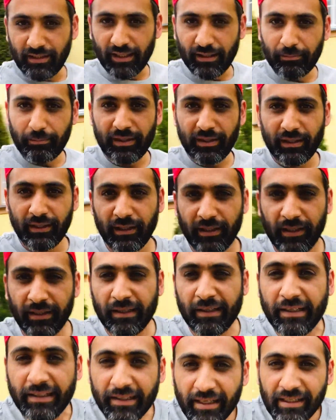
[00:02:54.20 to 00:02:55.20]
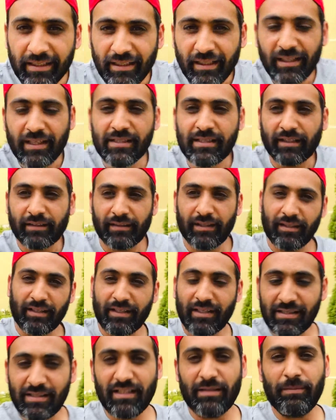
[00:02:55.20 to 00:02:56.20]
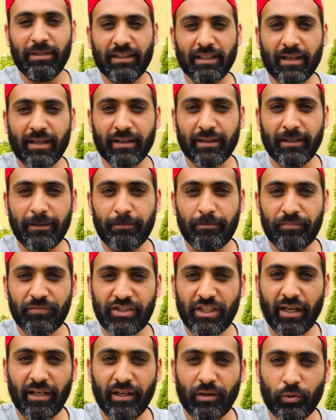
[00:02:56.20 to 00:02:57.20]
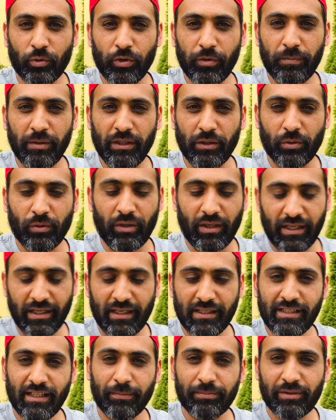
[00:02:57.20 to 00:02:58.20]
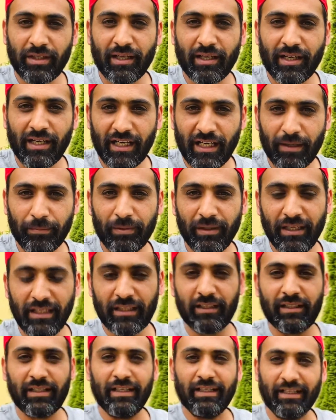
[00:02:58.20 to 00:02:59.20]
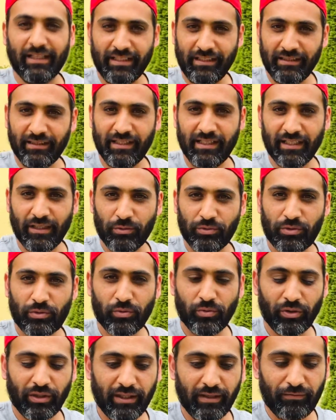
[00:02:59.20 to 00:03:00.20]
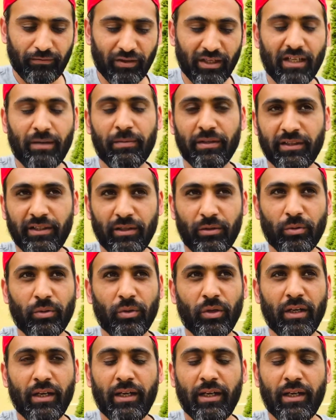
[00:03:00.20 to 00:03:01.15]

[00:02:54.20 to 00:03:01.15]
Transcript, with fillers: यहाँ पे नहीं ले सकता किसी भी तरह की चाहे कोई भी हो हाँ जब तक आप लिख के नहीं देंगे उसको कि फिलहाल बंदे को